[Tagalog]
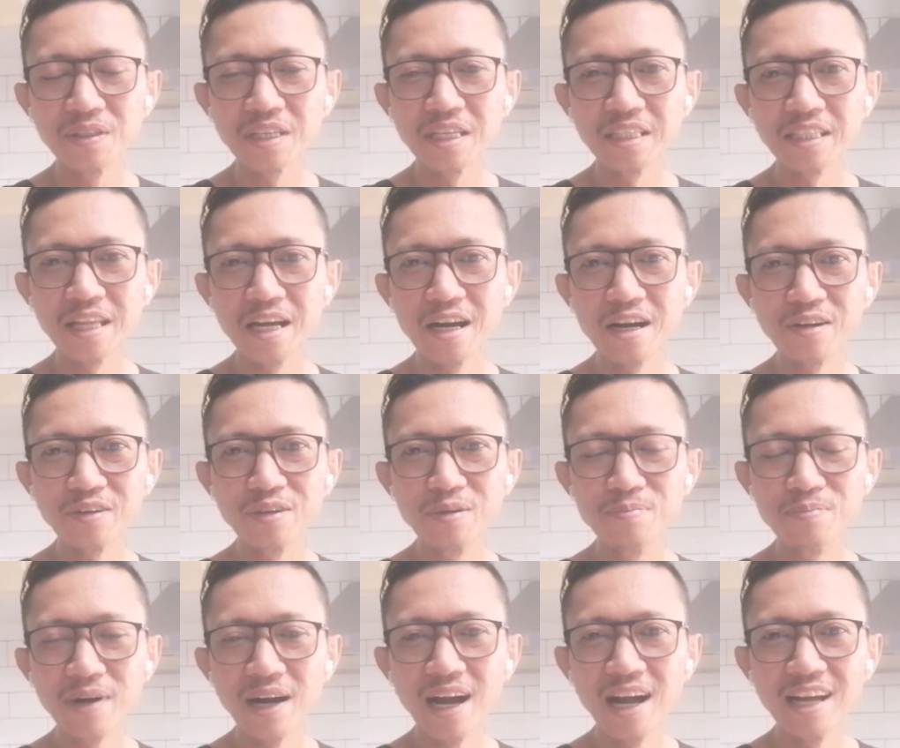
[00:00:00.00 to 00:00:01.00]
kita ko
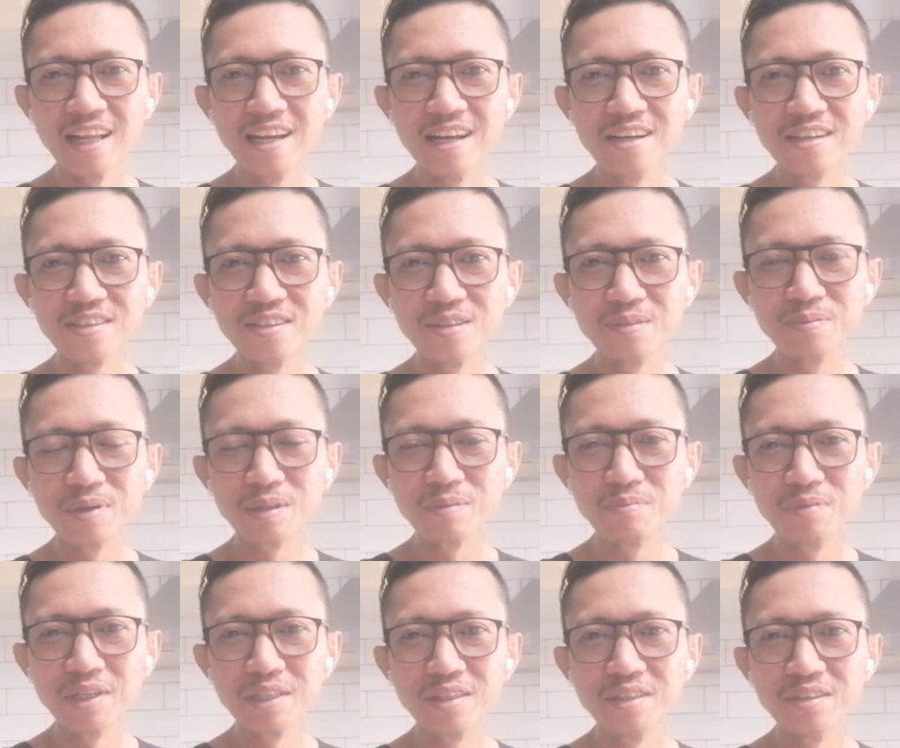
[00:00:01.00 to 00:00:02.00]
yung pangalan ko,
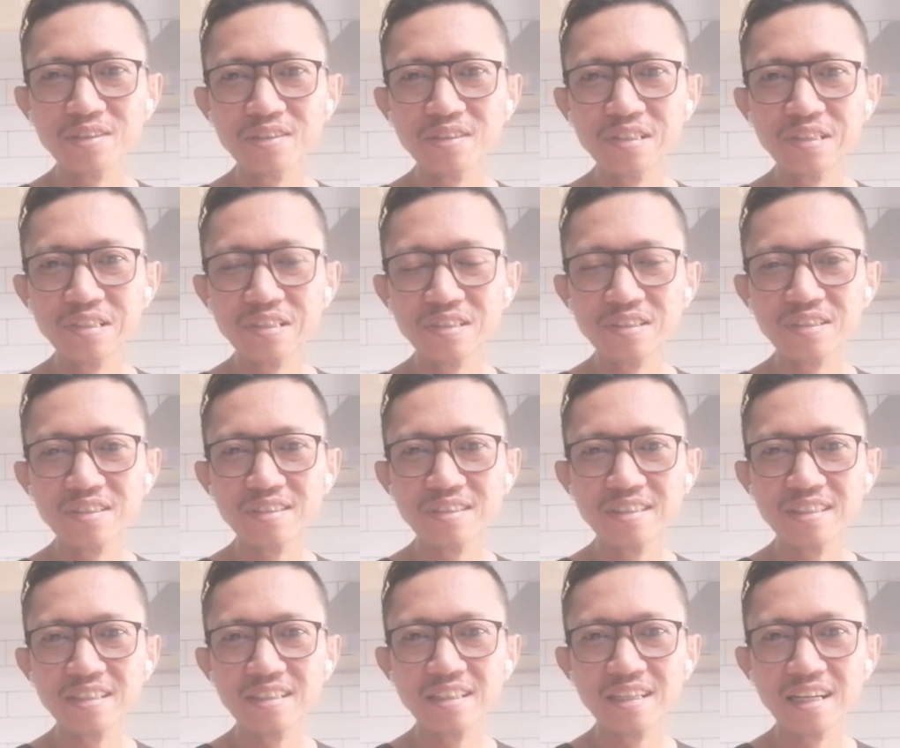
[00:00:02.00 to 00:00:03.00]
bit-bit nung
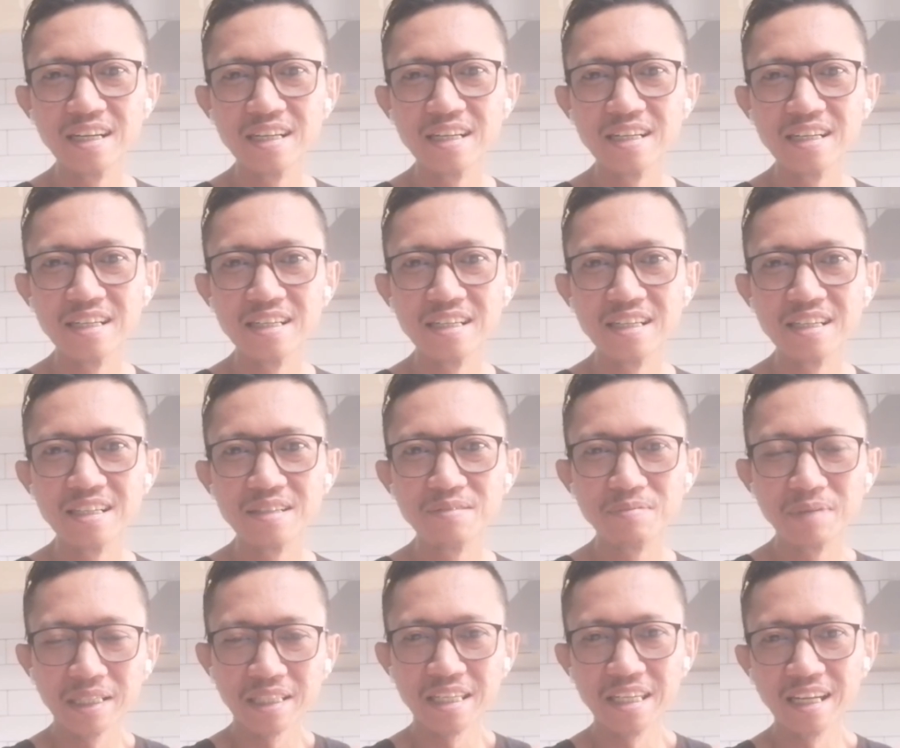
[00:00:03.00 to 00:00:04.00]
uh,
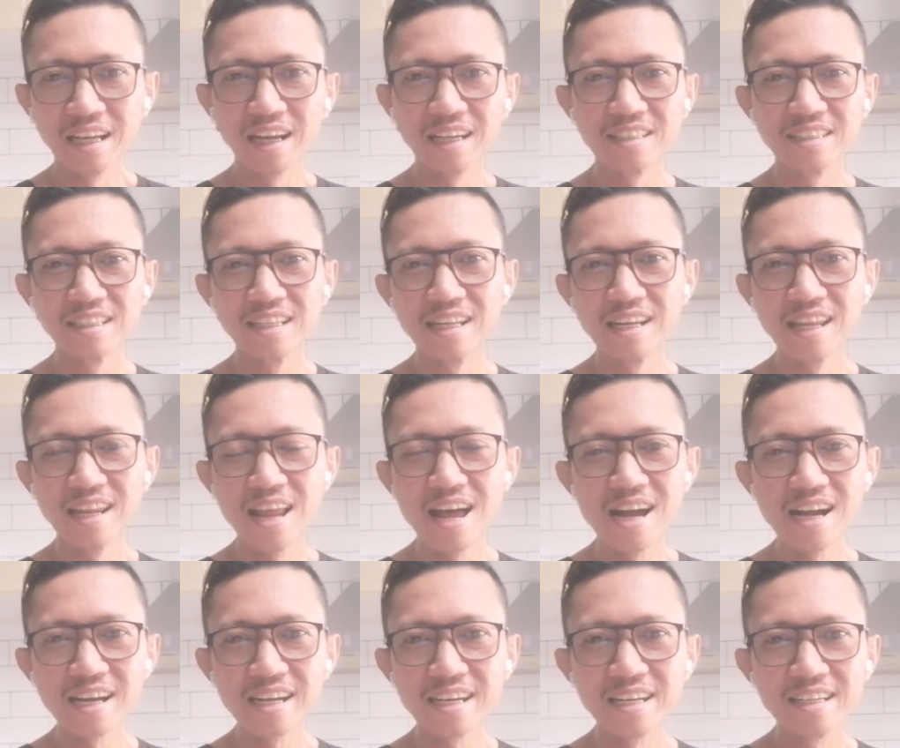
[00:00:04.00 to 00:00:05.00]
matikas na
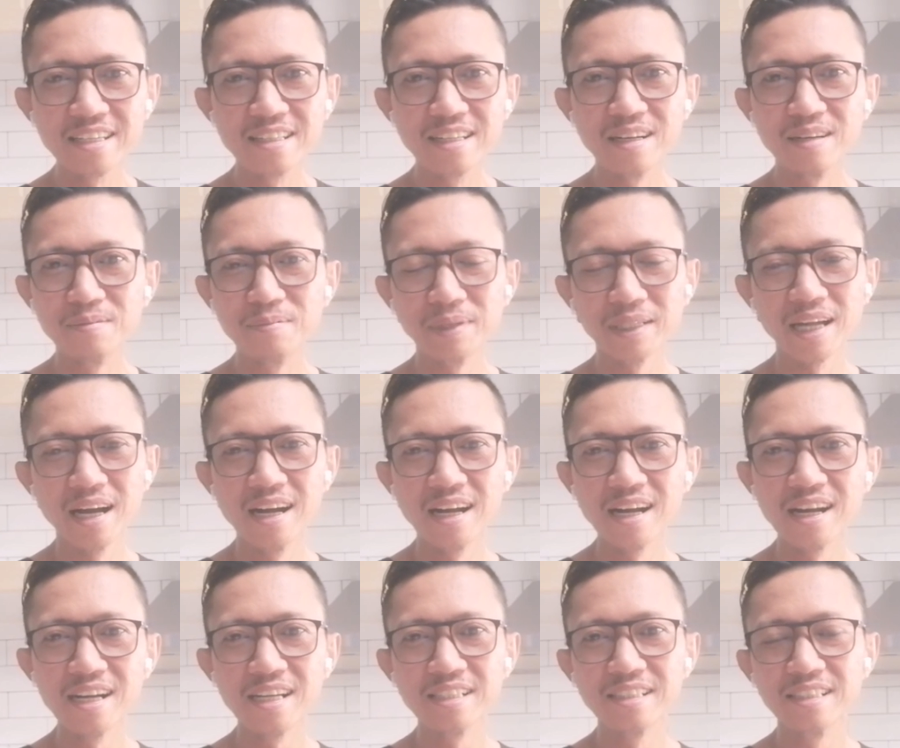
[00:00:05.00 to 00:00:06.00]
lalaki, na
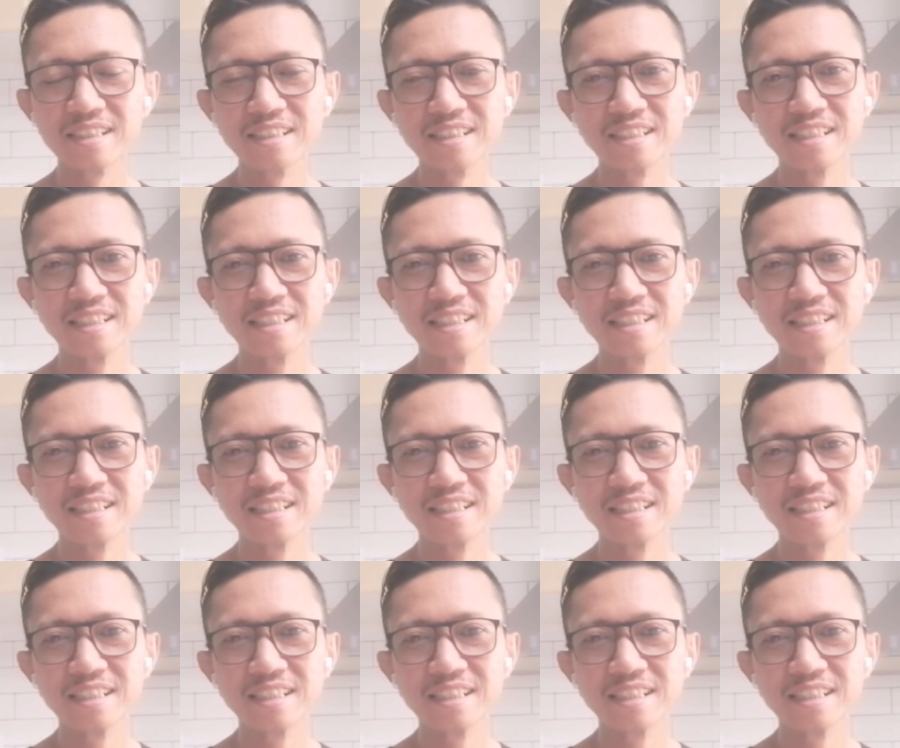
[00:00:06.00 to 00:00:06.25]
matangkad.